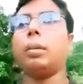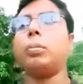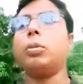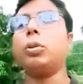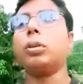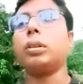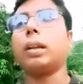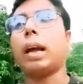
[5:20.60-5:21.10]

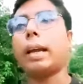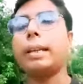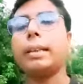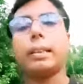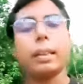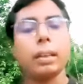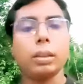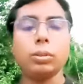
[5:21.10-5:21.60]
এবং
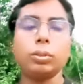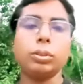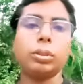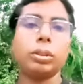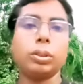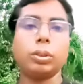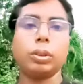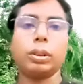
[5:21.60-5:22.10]
নাইট অ্যালাউন্স
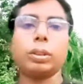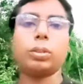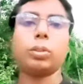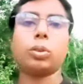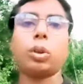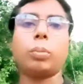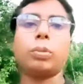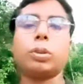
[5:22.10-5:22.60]
রয়েছে
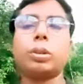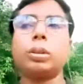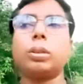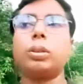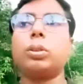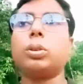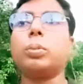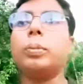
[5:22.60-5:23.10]
তো সমস্ত
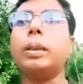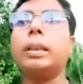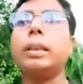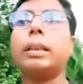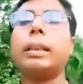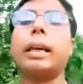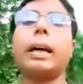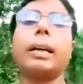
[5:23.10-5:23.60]
কিছু
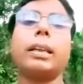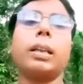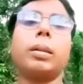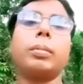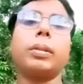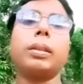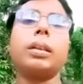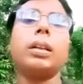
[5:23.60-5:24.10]
মিলিয়ে দেখা
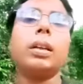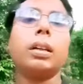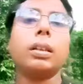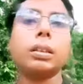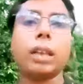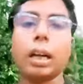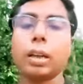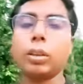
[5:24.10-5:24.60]
যাবে
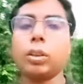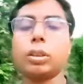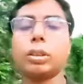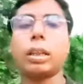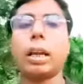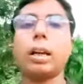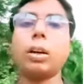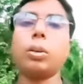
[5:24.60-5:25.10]
সাড়ে দশ
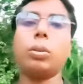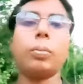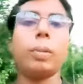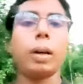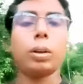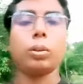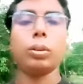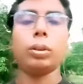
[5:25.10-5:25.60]
এগারো
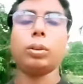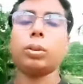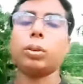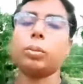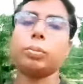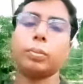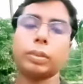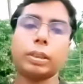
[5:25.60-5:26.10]
বারো
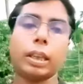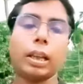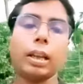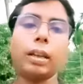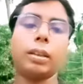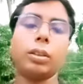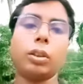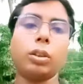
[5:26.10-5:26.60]
এরকম
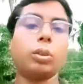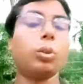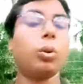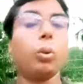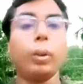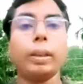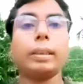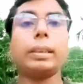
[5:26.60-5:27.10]
স্যালারি হয়তো
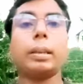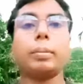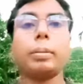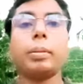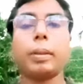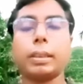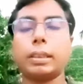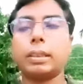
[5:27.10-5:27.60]
হয়ে যাবে
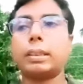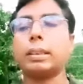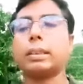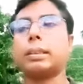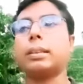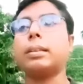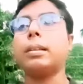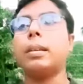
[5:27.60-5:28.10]
মাসের
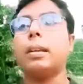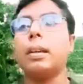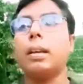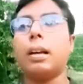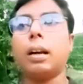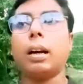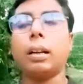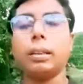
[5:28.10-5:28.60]
শেষে
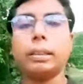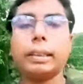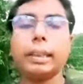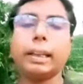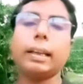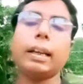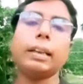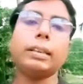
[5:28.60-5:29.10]
আর
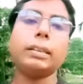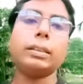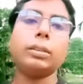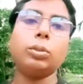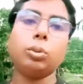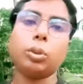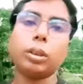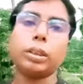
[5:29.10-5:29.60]
ডে নাইট
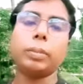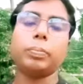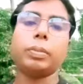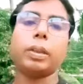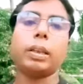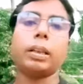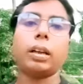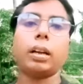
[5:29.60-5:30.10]
দুটো
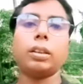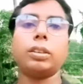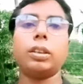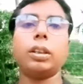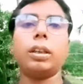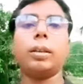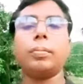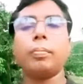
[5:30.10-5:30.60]
শিফটেই কাজ
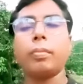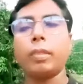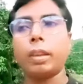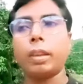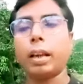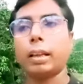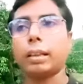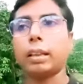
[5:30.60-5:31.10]
হয়
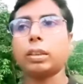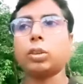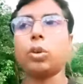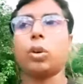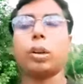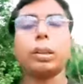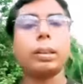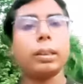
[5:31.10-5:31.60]
একটা আছে
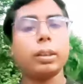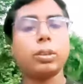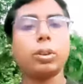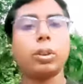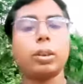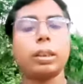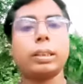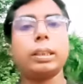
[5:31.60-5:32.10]
নটা থেকে
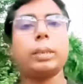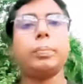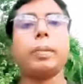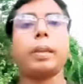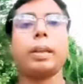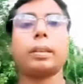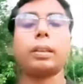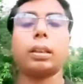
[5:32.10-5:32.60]
ছটা
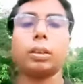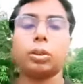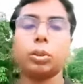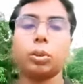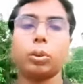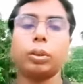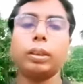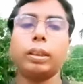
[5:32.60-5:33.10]
শিফট একটা
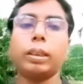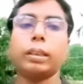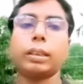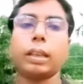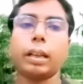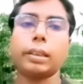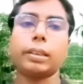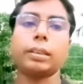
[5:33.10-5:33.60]
সন্ধে
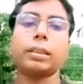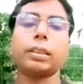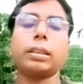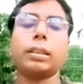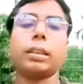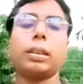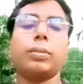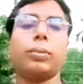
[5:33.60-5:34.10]
সাড়ে সাতটা
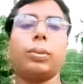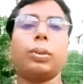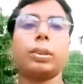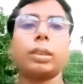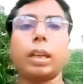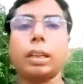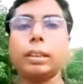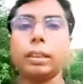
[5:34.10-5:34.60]
থেকে ভোর
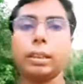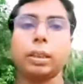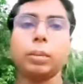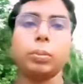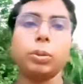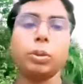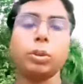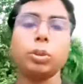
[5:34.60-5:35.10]
সাড়ে চারটে
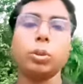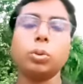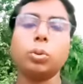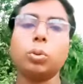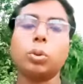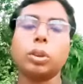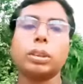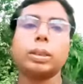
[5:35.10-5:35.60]
পর্যন্ত
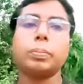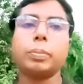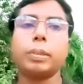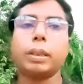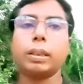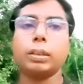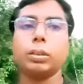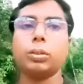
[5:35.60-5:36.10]
দুটো
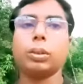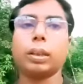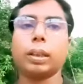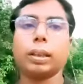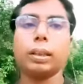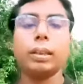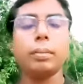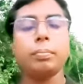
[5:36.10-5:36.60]
শিফটে কিন্তু
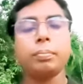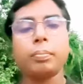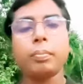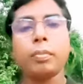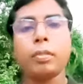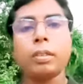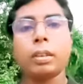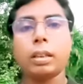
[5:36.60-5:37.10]
এখানে
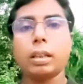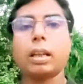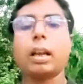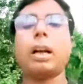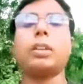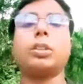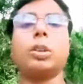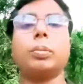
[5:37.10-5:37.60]

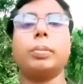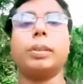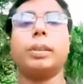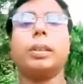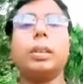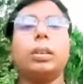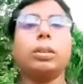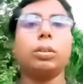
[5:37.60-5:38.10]
কাজ হবে
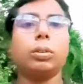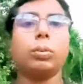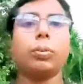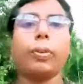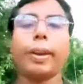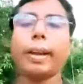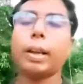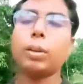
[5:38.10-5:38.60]
তো
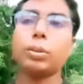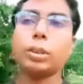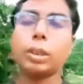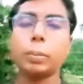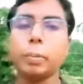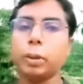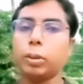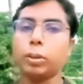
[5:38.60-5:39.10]
ওয়্যার
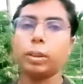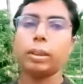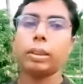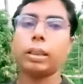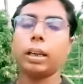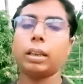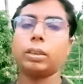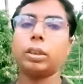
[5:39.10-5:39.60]
হাউসের ভিতরেই
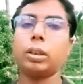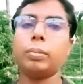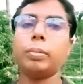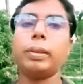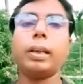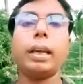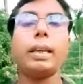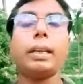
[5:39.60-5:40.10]
কাজ
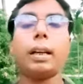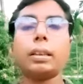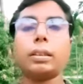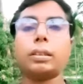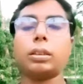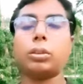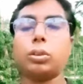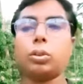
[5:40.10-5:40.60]
হবে এই
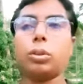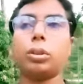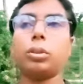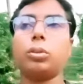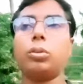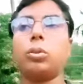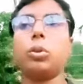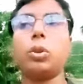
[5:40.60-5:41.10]
কাজটার জন্য
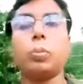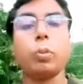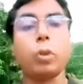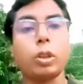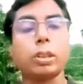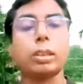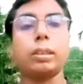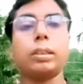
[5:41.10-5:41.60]
কিন্তু কোনো
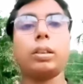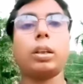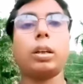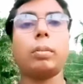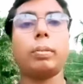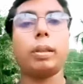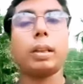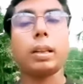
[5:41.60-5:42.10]
পয়সা দিতে
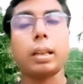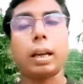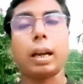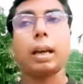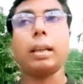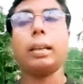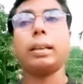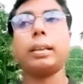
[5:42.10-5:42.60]
হবে না
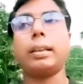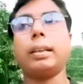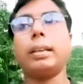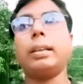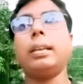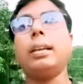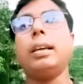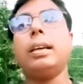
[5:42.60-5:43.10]
কালকে
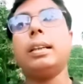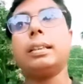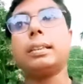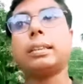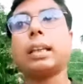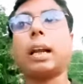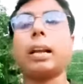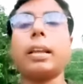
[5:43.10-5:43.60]

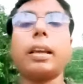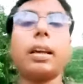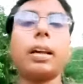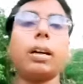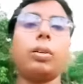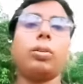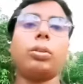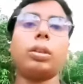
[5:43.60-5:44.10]
সাড়ে
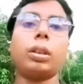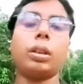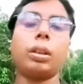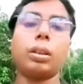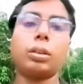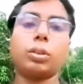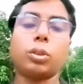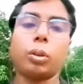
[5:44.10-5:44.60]

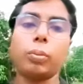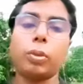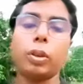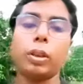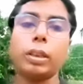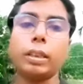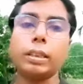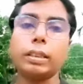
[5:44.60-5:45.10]
এগারোটার
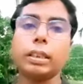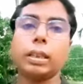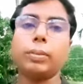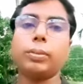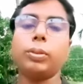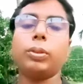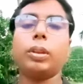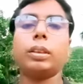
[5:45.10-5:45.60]
সময়
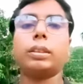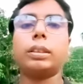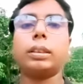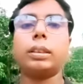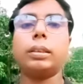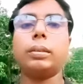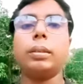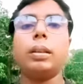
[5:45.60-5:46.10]
ইন্টারভিউ
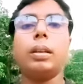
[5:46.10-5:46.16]
আছে